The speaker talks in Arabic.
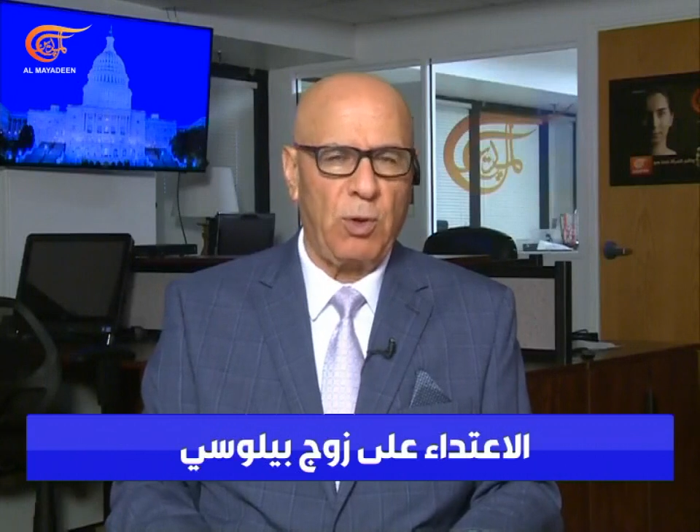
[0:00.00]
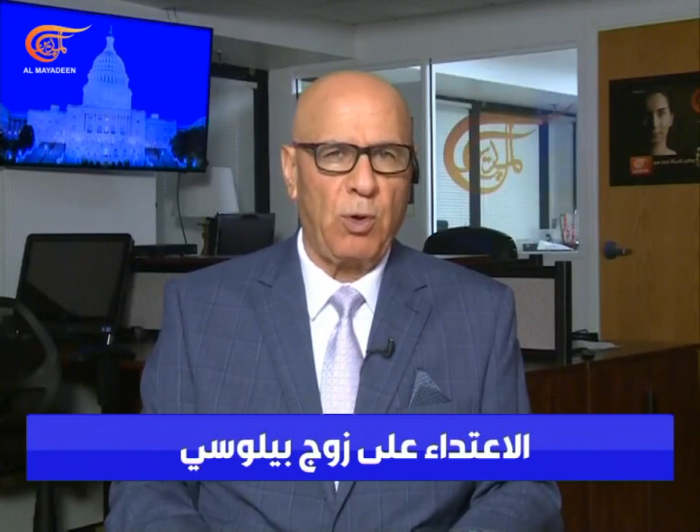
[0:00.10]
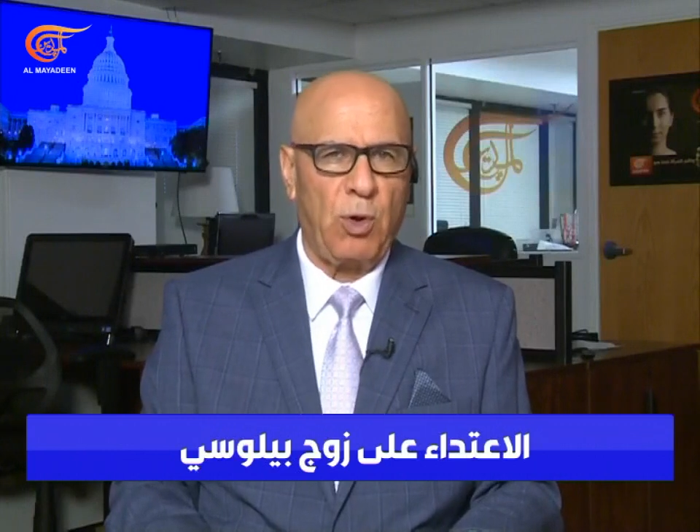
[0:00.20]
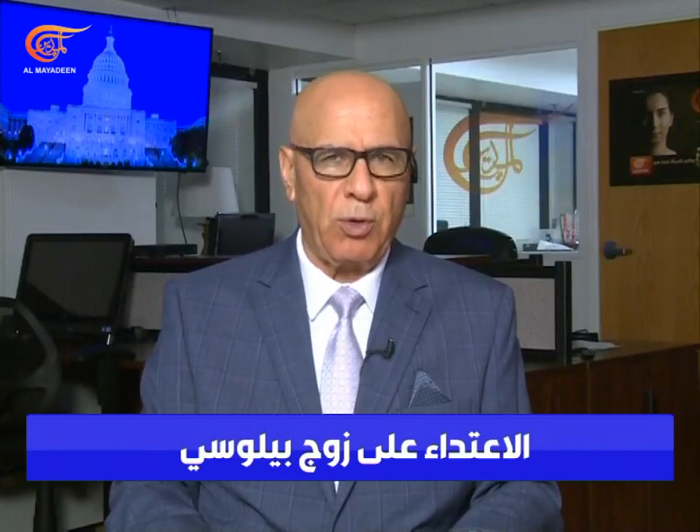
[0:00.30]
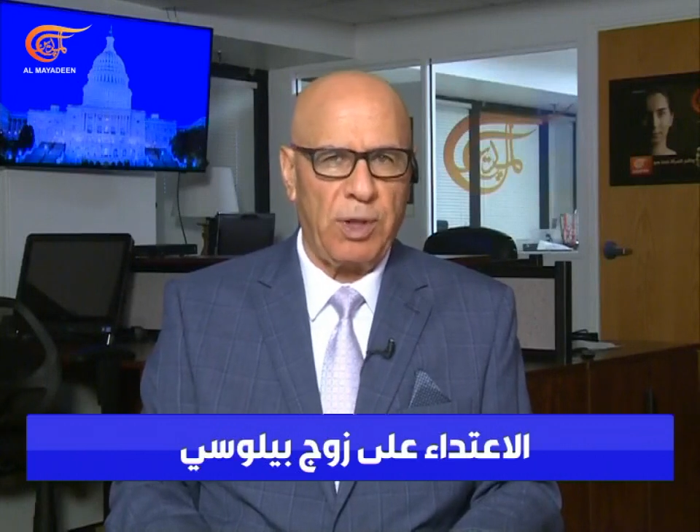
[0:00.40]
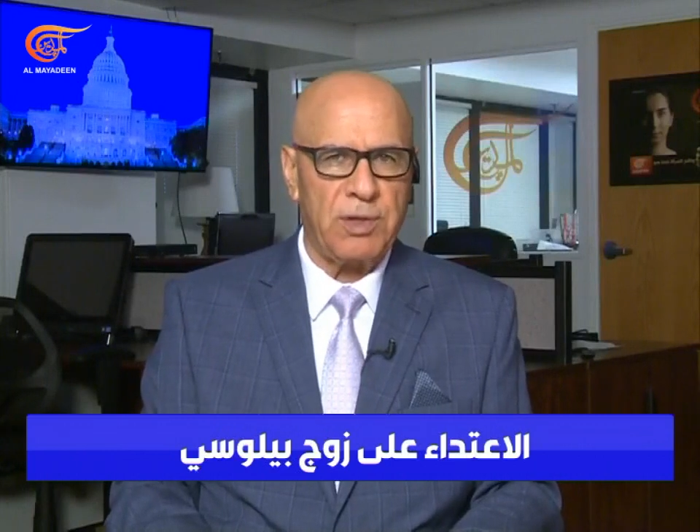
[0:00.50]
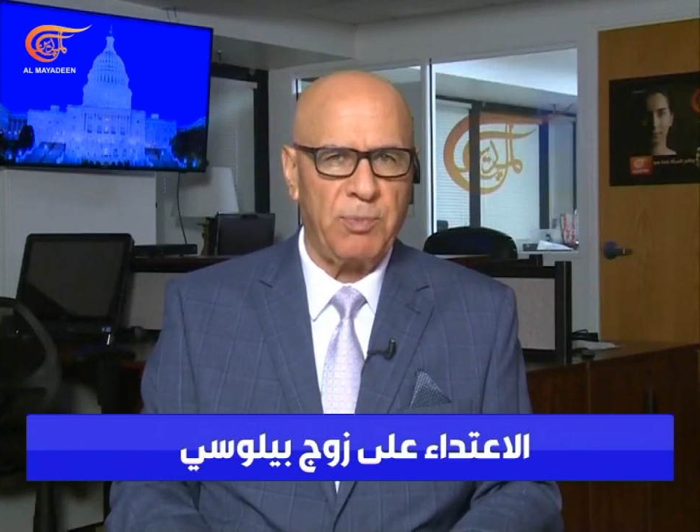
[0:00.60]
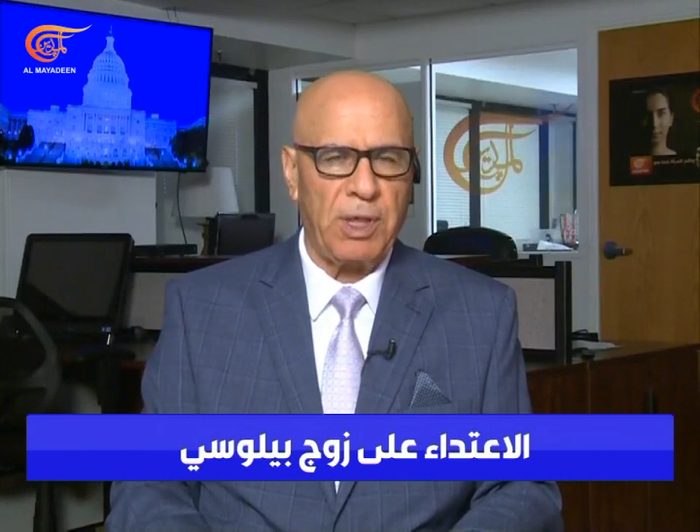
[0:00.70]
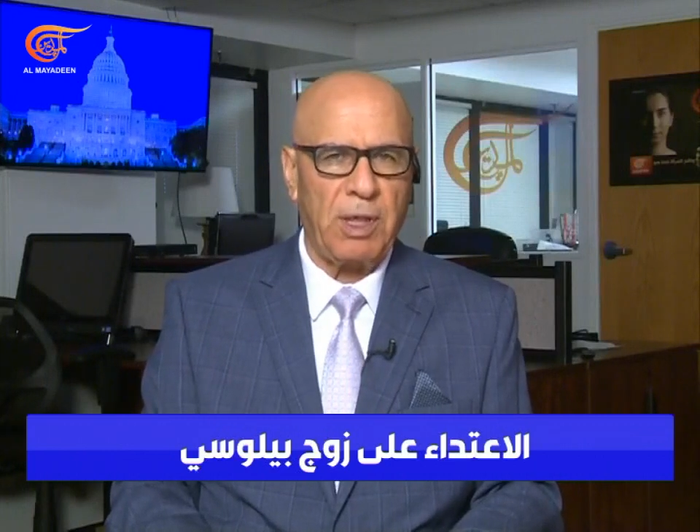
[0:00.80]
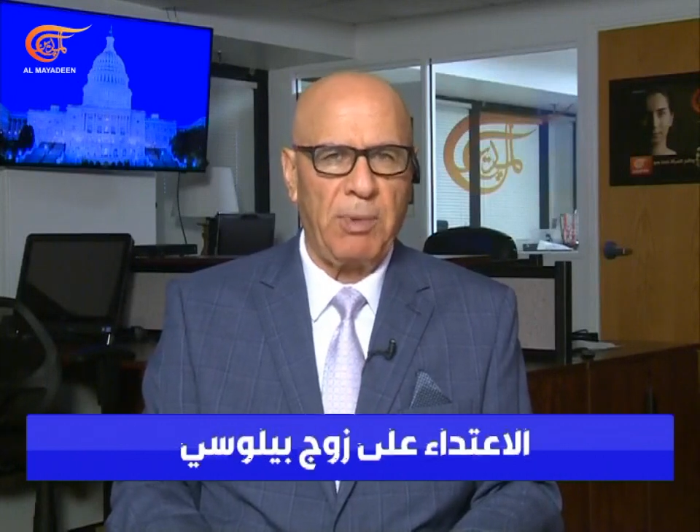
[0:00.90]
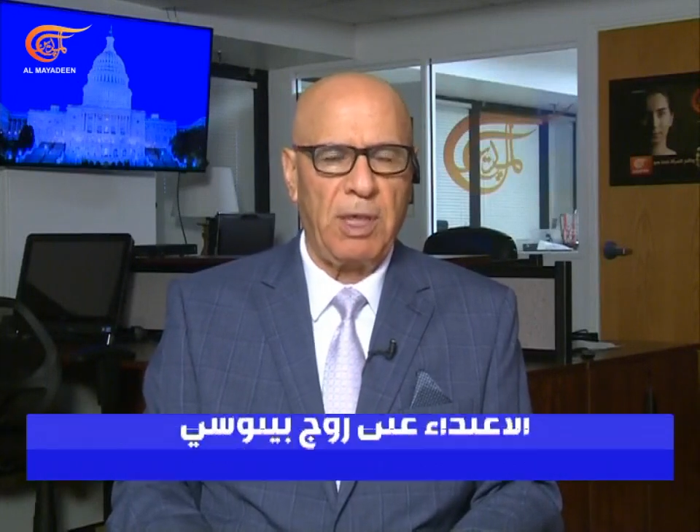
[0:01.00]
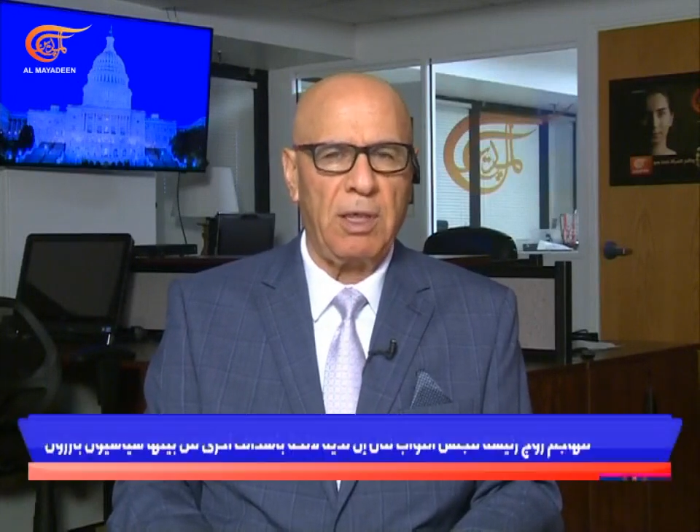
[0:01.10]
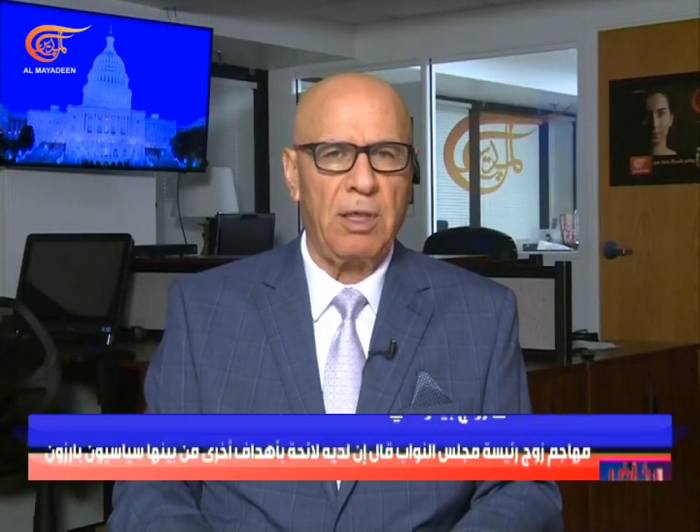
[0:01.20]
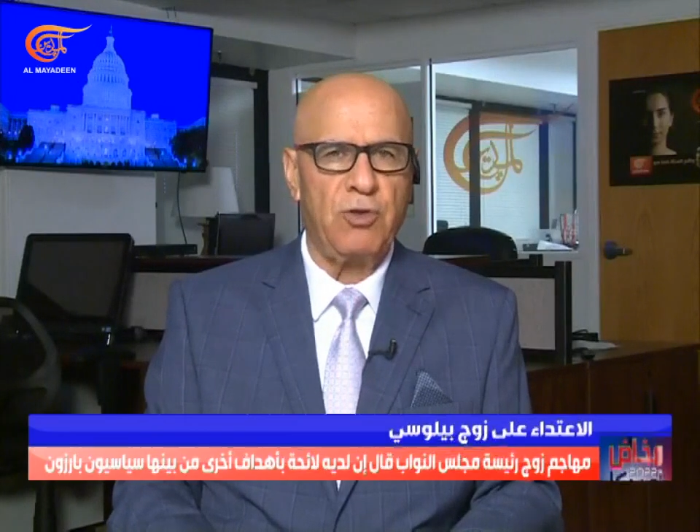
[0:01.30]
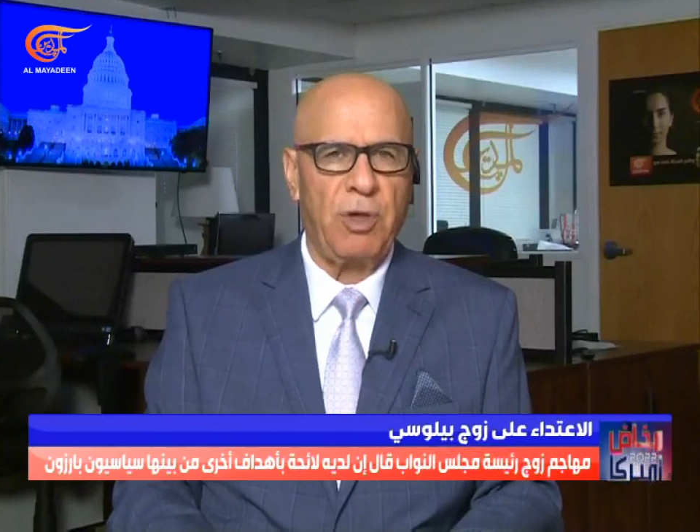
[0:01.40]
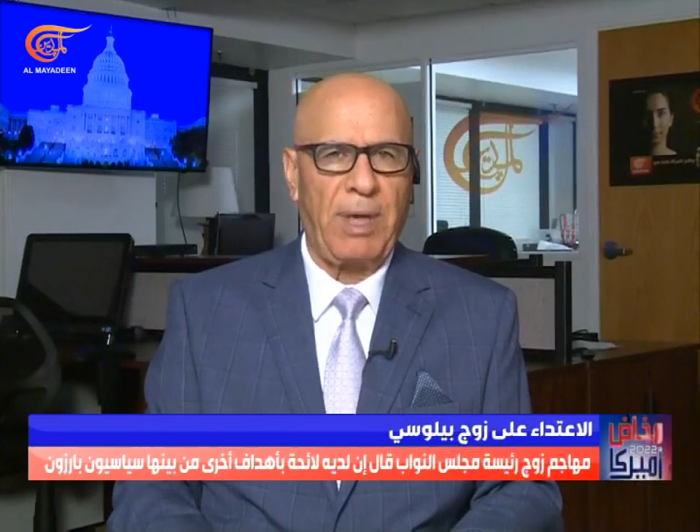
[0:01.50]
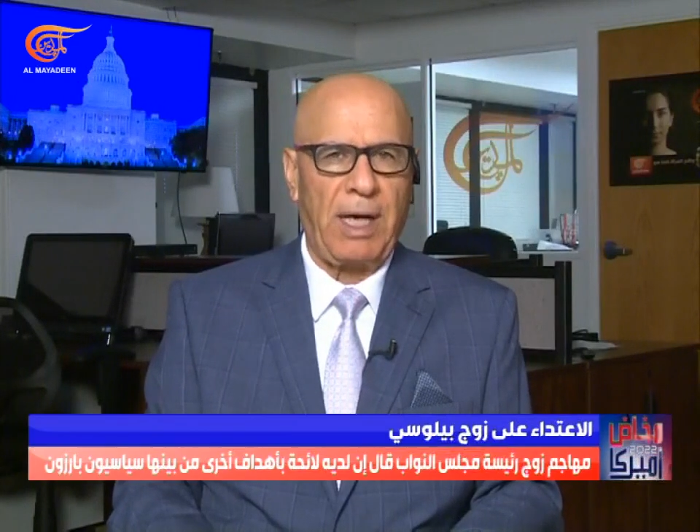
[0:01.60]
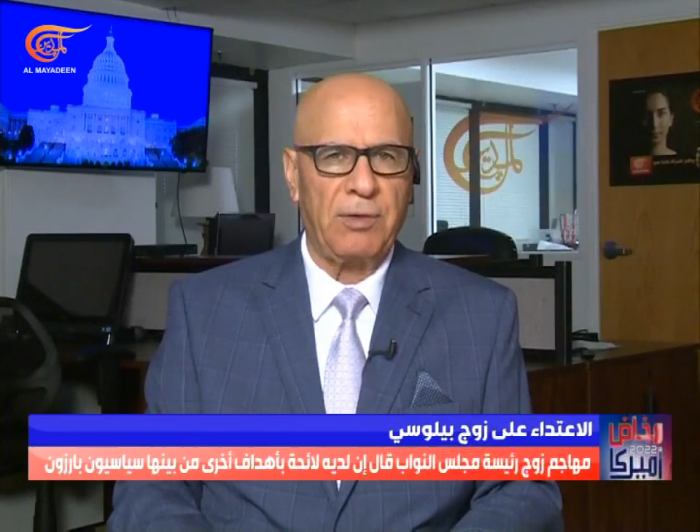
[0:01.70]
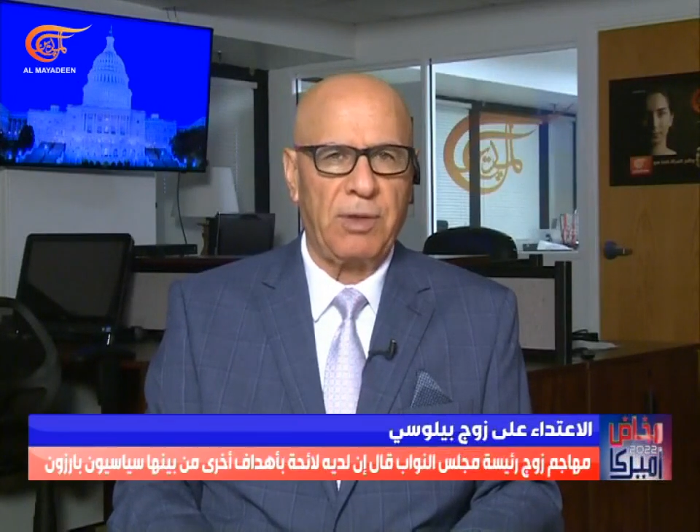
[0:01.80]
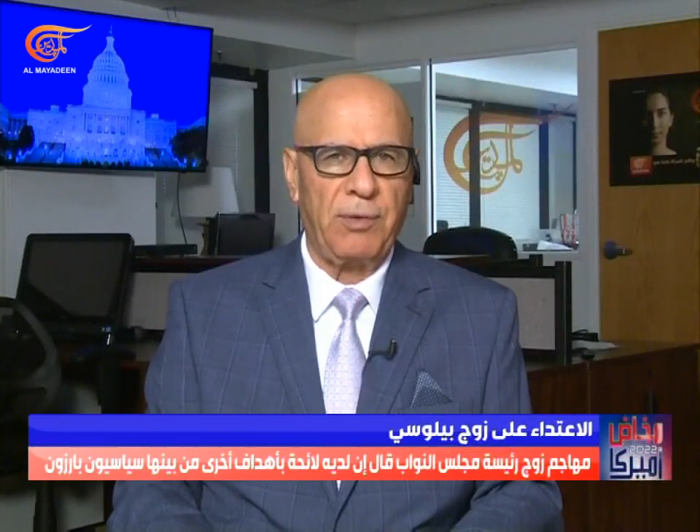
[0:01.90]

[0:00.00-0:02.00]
الكونغرس من قبل جماعات